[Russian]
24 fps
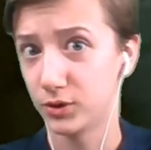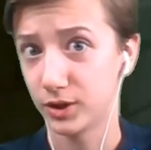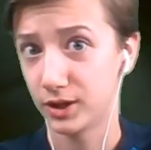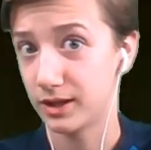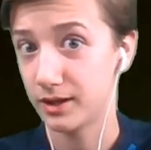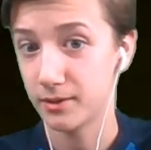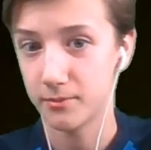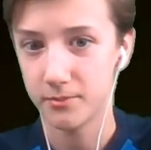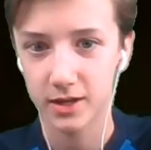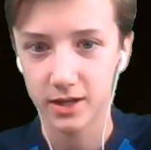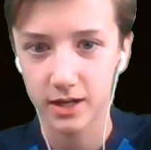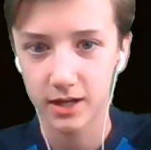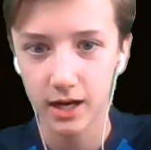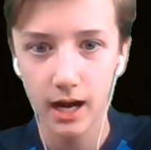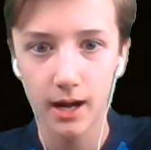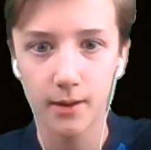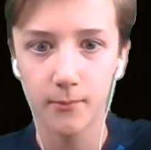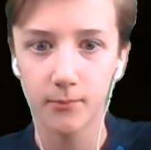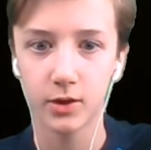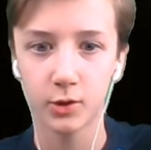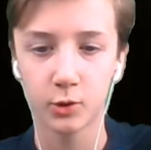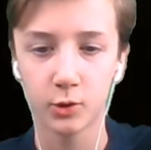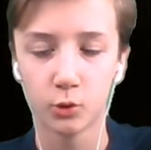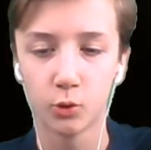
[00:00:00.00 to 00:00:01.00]
хомяка
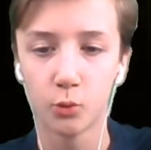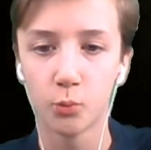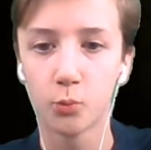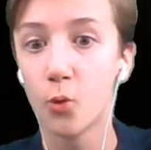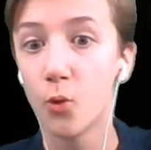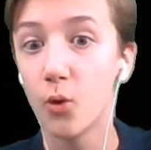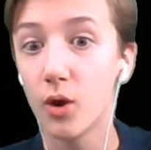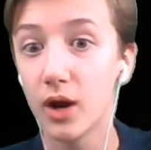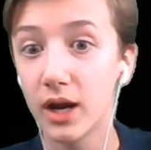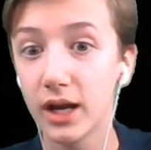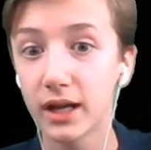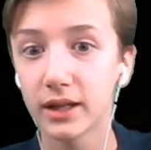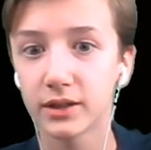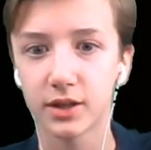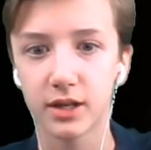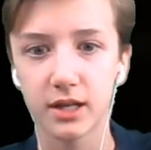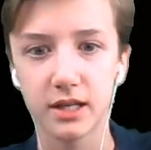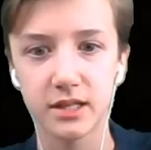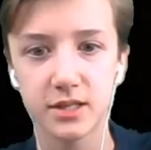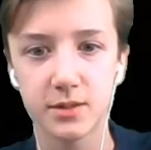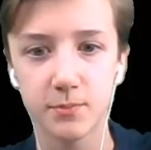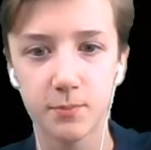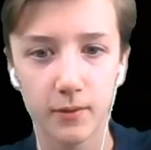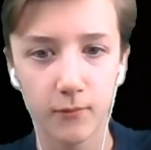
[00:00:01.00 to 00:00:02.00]
на кнопку Enter. И
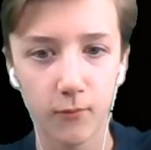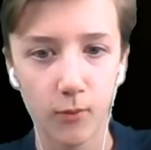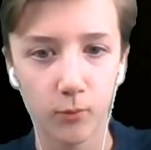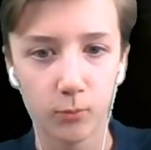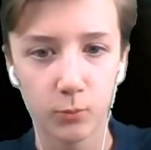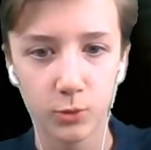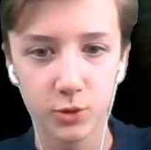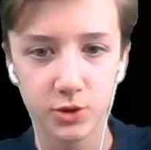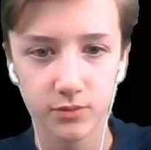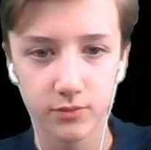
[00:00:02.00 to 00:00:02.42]
типа его можно